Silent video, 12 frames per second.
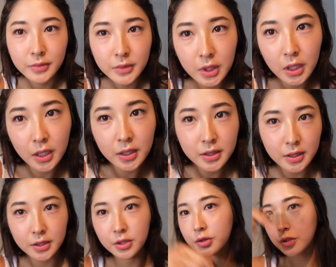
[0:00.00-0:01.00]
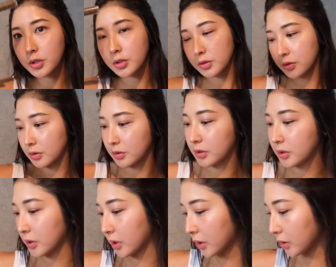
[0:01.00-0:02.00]
こんな感じちょっと薄
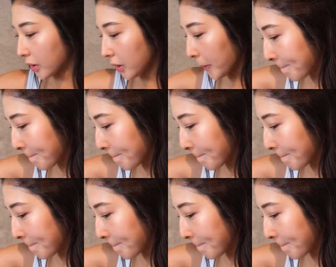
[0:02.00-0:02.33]
くなったか